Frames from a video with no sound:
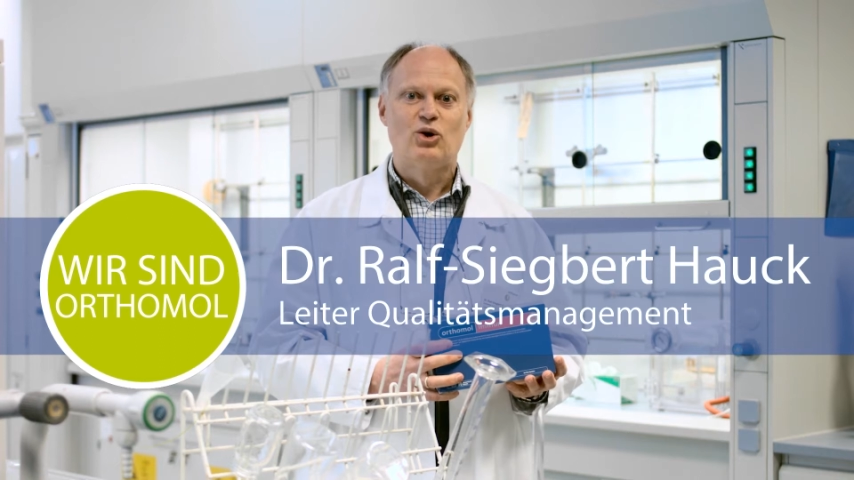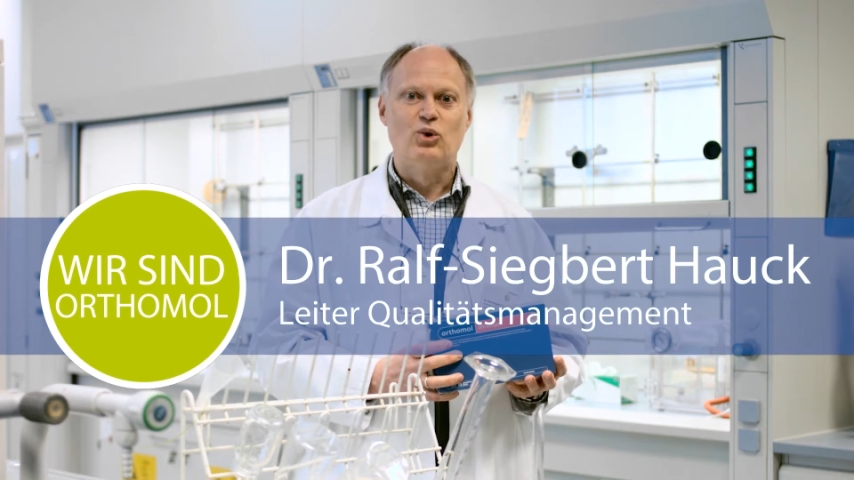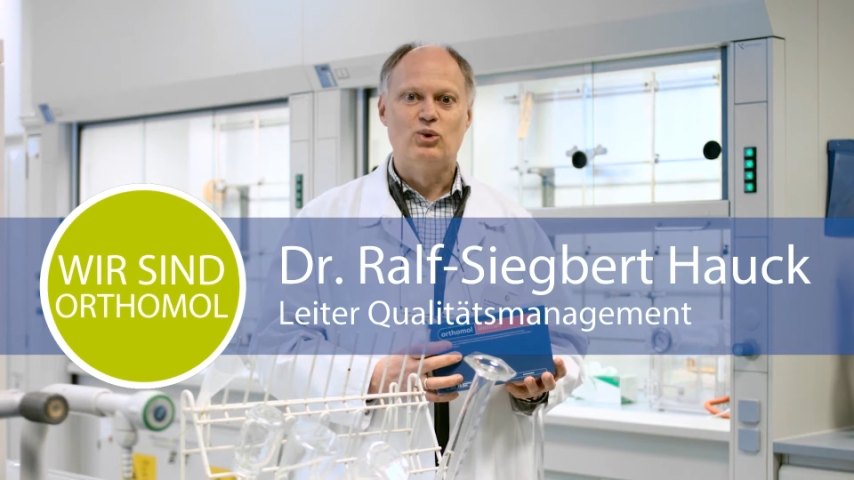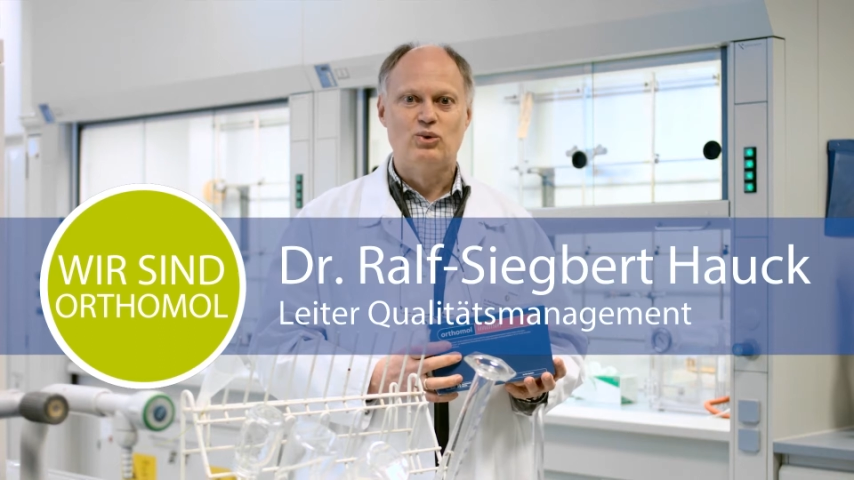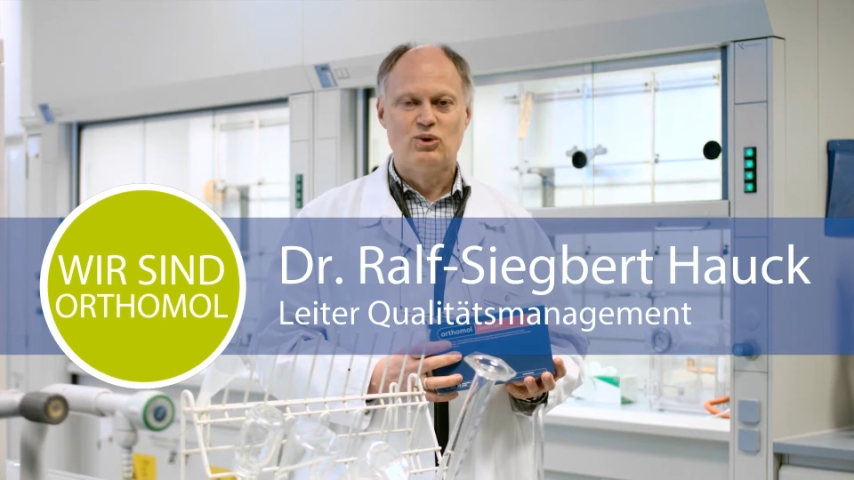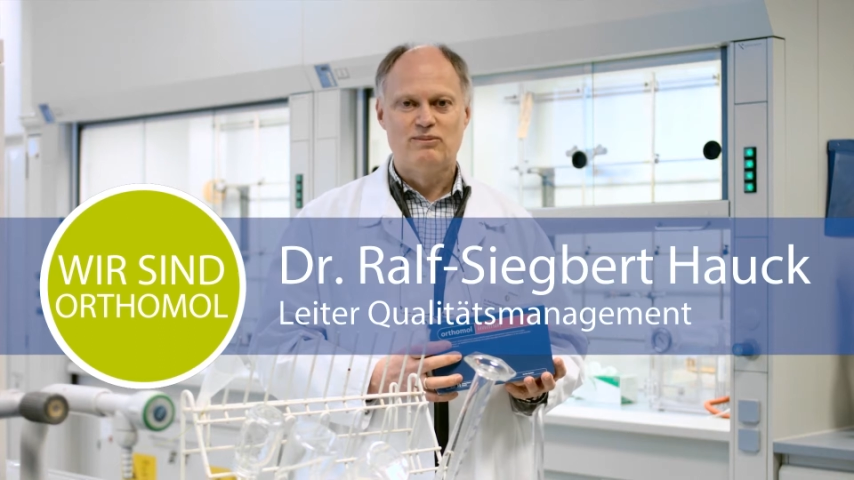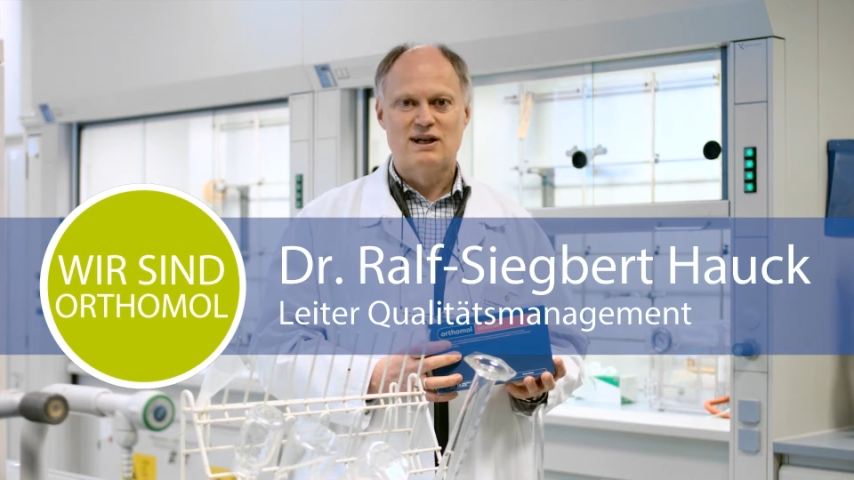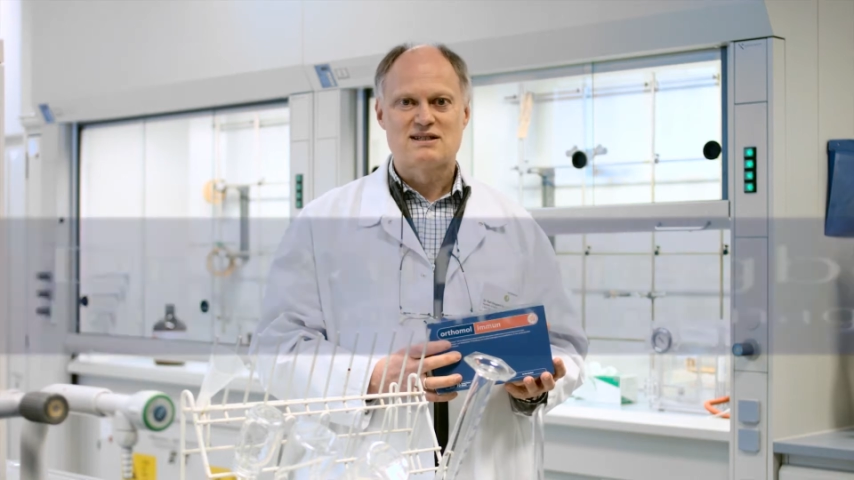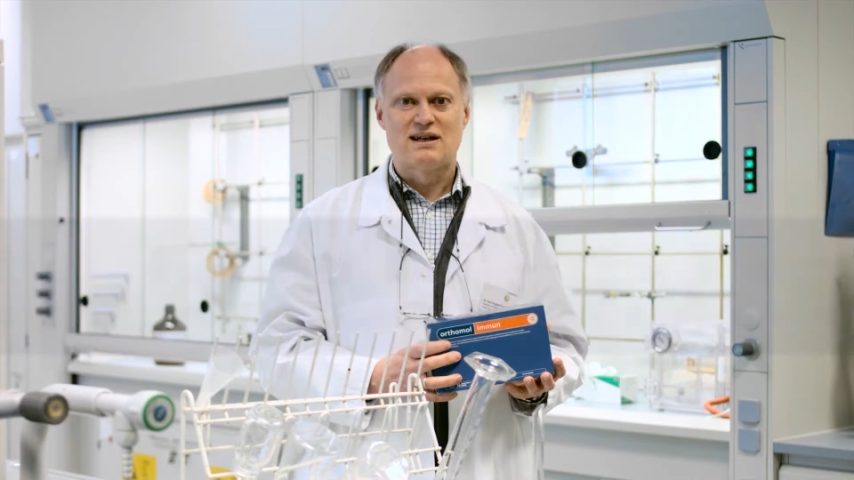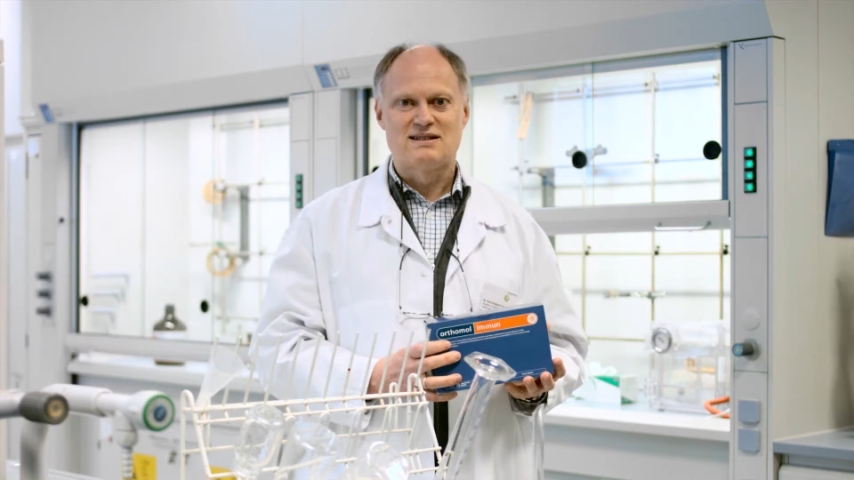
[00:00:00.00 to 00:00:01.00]
und
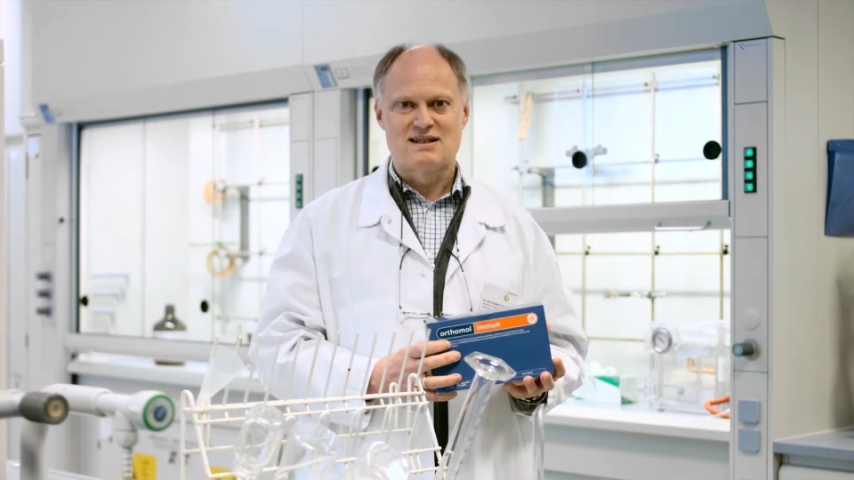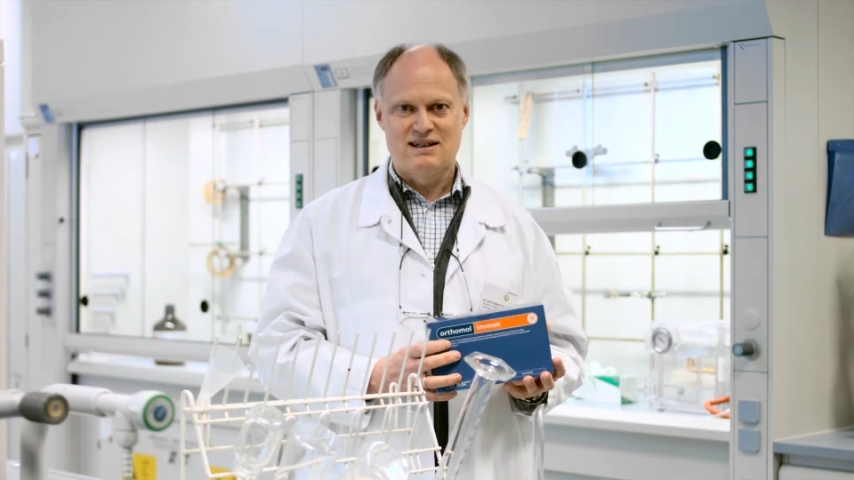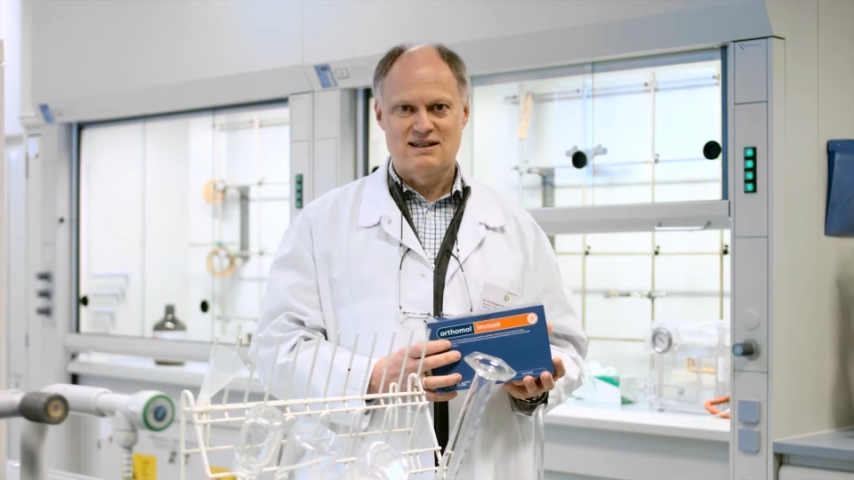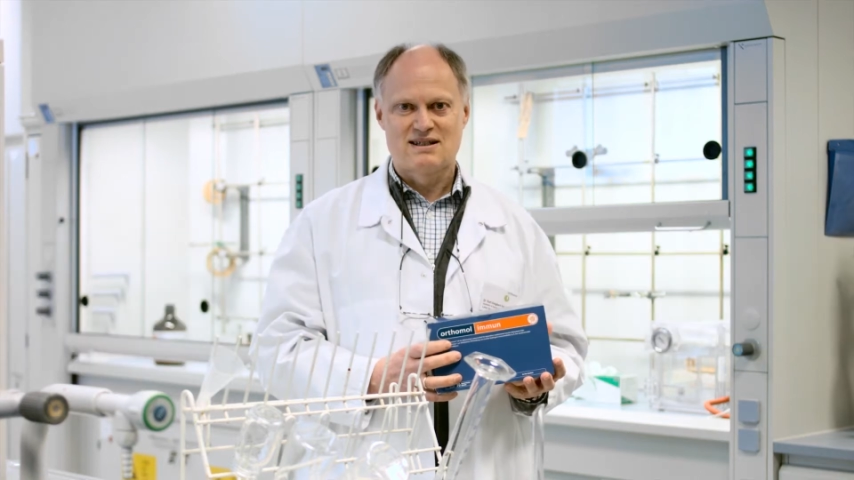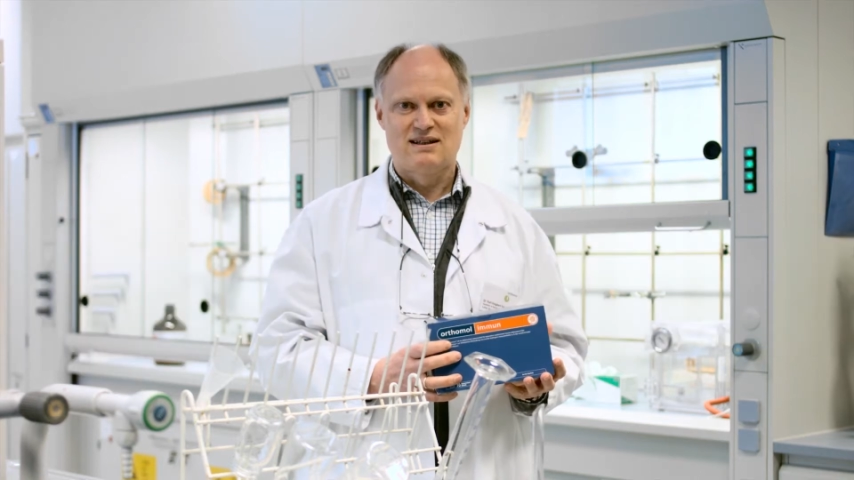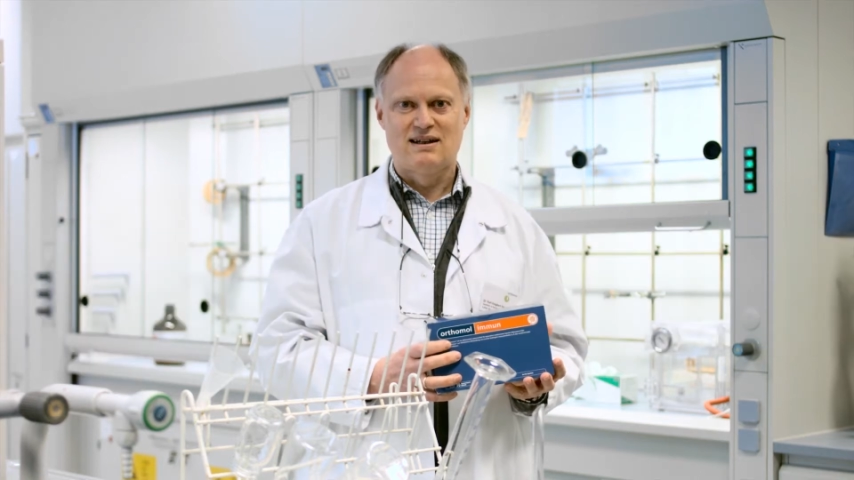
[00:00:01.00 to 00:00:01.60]
nunmehr seit 16